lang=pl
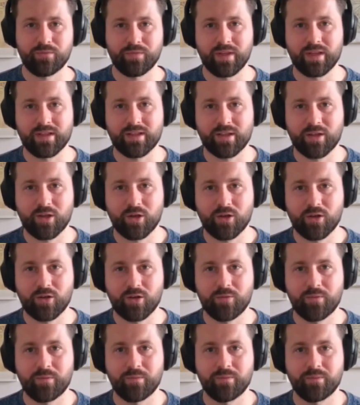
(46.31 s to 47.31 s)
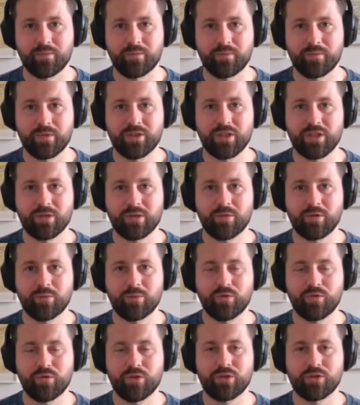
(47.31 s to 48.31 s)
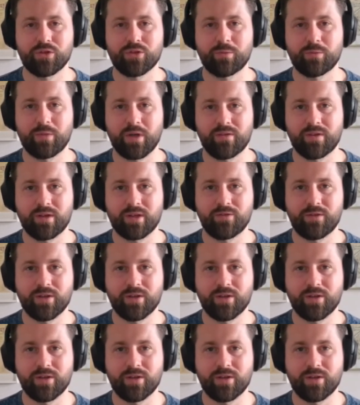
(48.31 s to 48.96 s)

dlatego będziemy mówić o sprawach